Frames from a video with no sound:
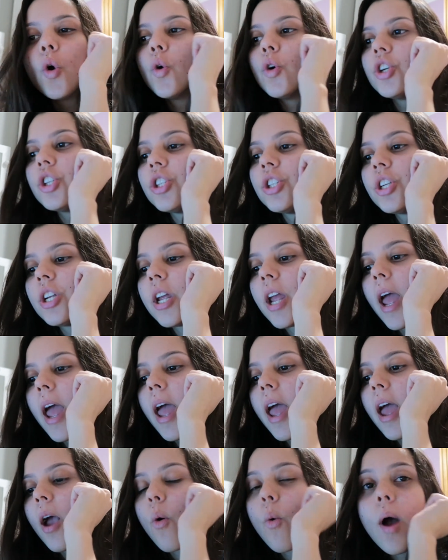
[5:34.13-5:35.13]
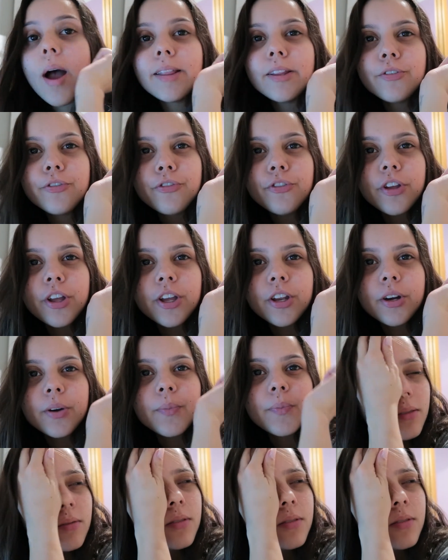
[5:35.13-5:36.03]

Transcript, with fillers: Hoje é quarta-feira.